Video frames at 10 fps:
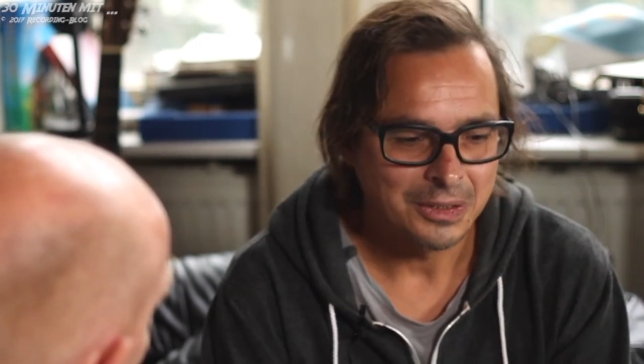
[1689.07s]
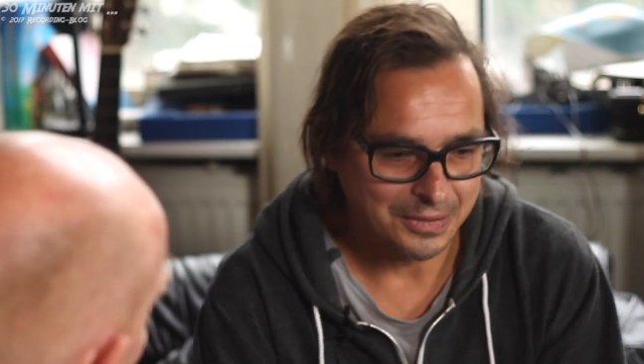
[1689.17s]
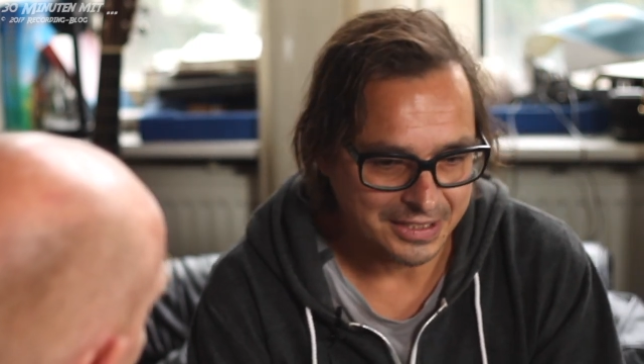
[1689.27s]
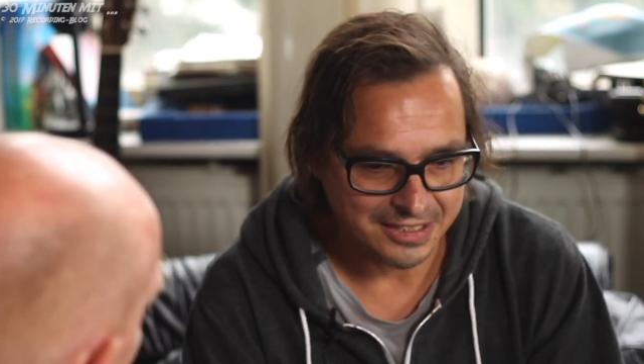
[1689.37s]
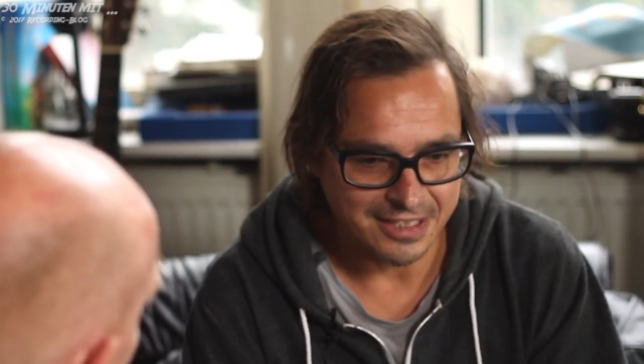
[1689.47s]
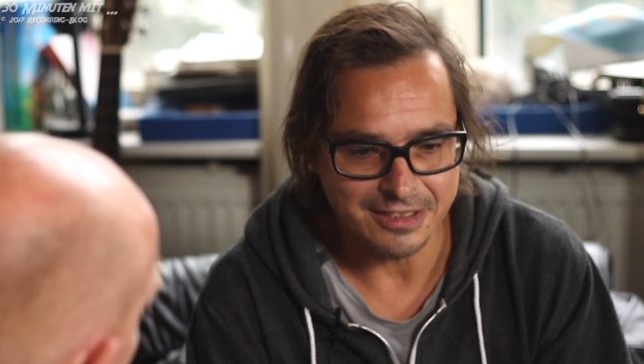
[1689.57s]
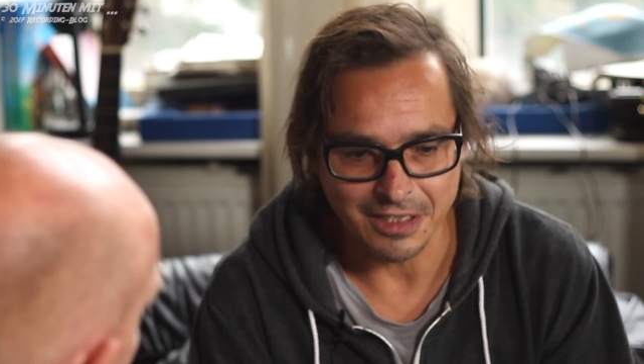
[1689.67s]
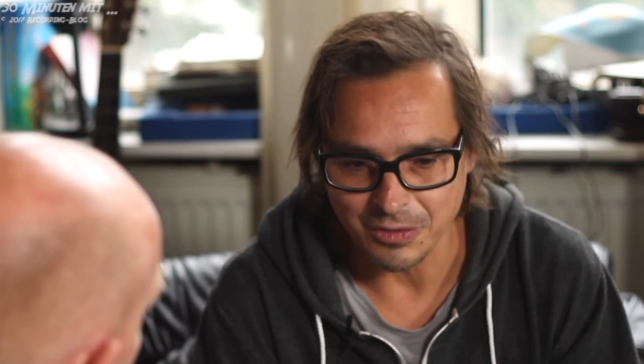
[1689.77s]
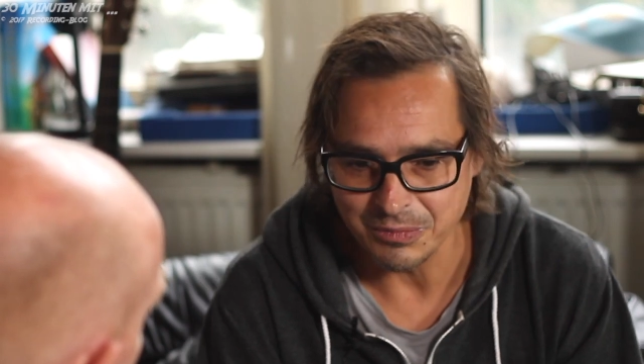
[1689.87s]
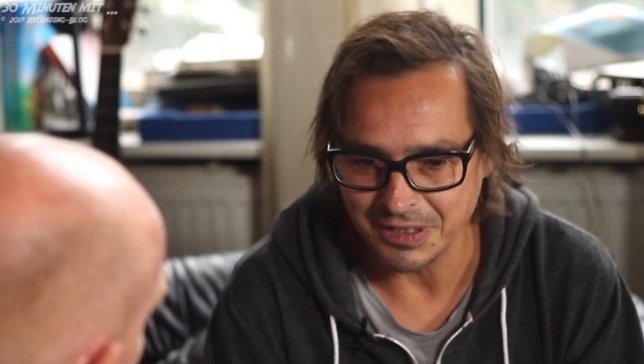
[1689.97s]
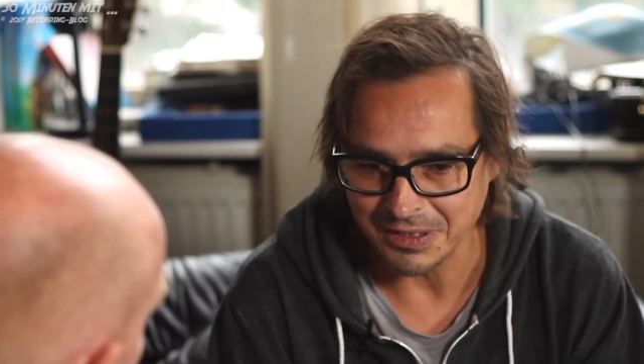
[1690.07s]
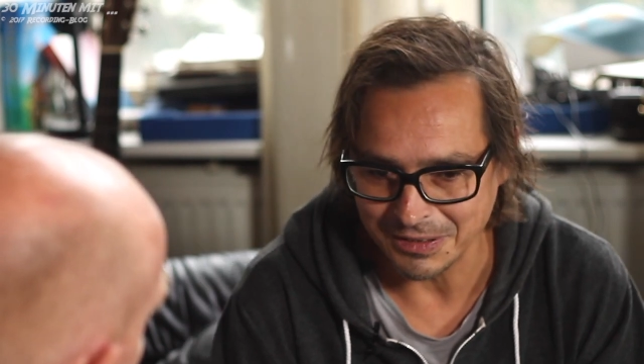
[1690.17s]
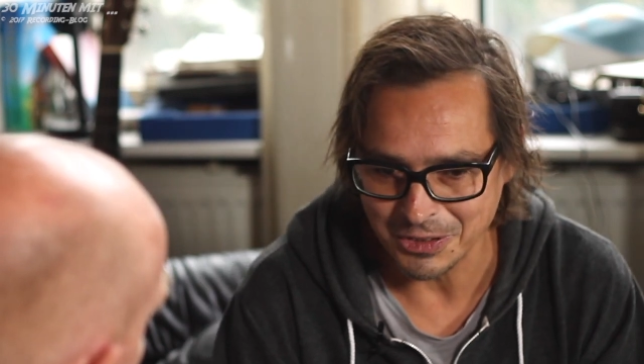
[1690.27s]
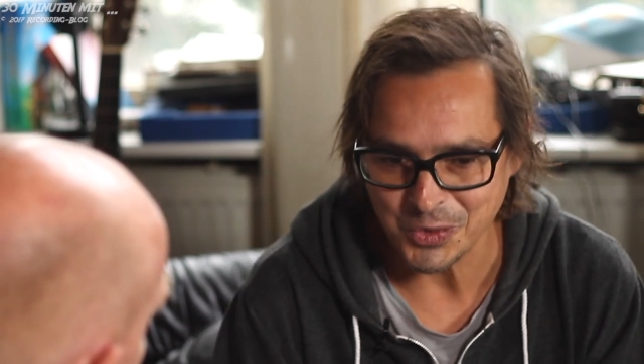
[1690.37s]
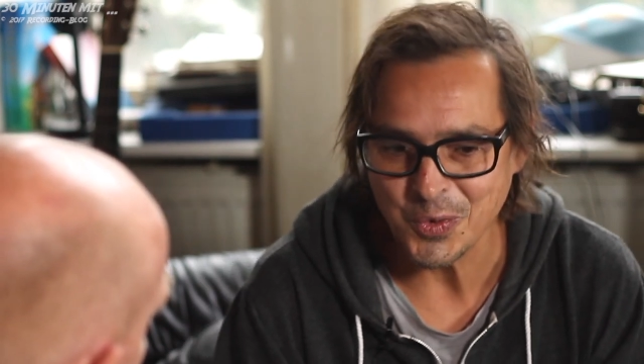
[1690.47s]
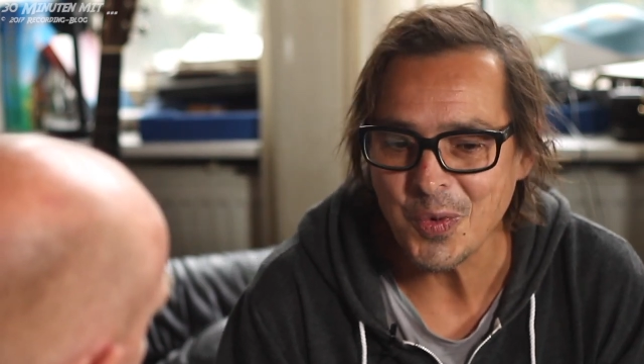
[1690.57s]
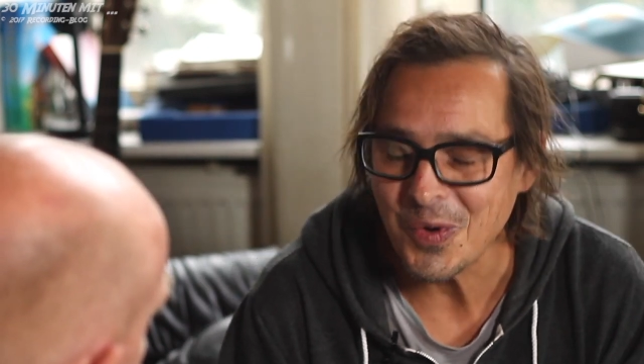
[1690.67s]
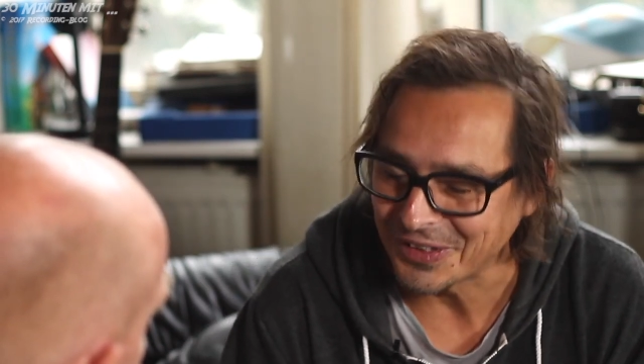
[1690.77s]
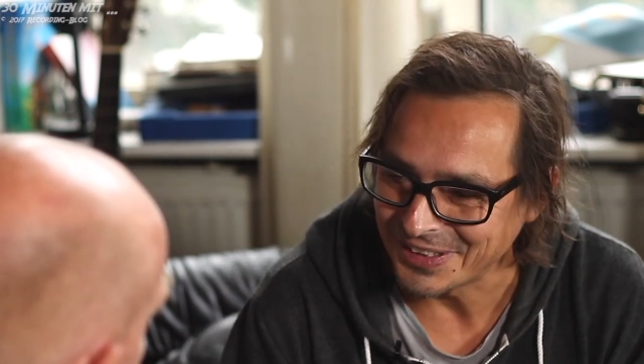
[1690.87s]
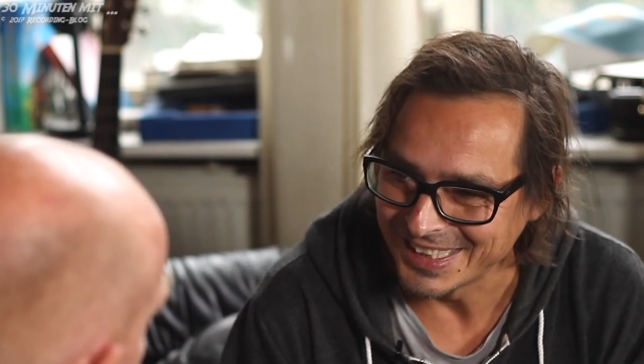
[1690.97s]
Und jetzt ging es darum, äh, zu
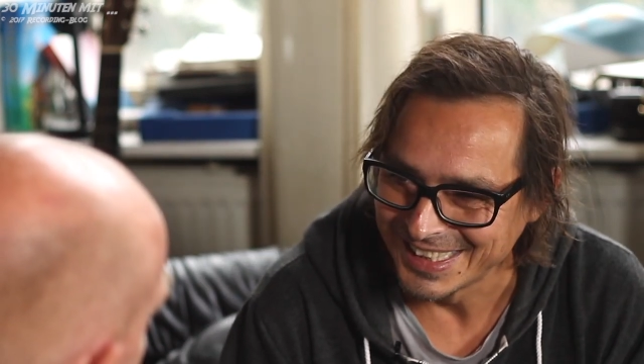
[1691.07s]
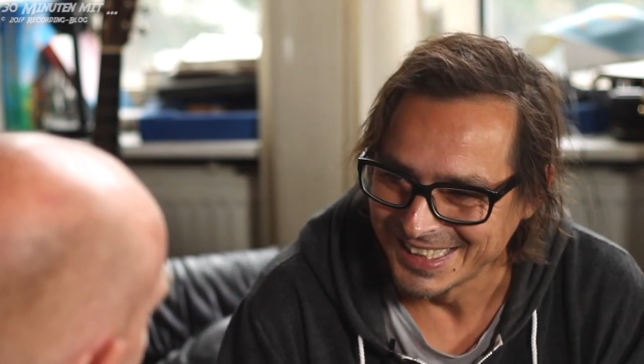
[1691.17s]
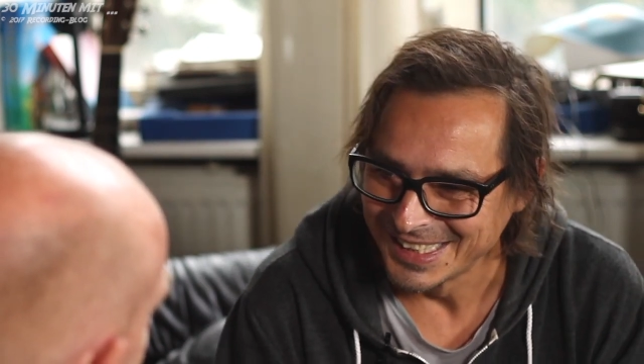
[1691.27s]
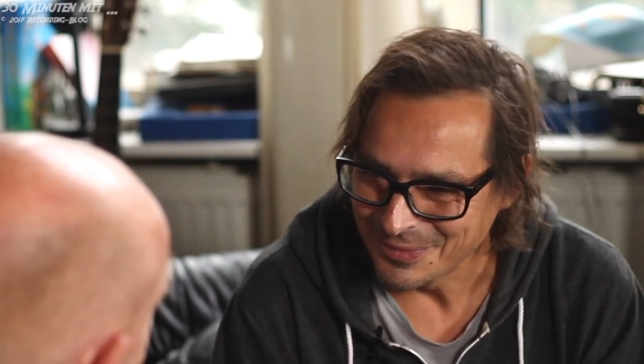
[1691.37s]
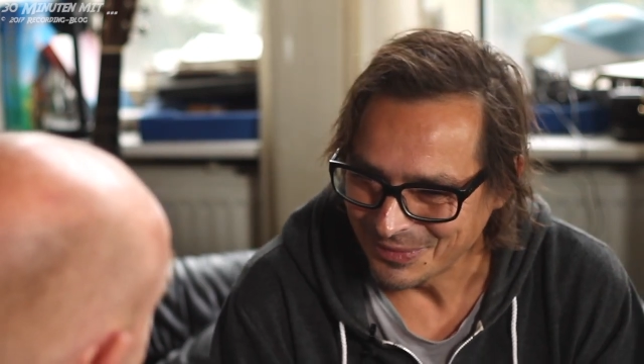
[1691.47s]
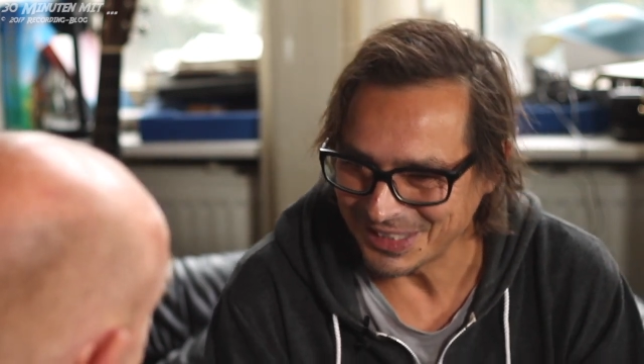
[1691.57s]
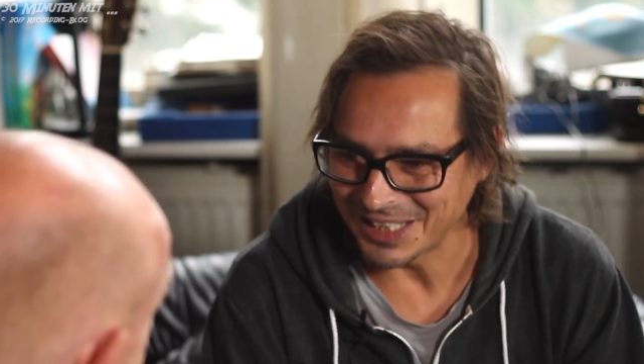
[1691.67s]
hören. Und okay.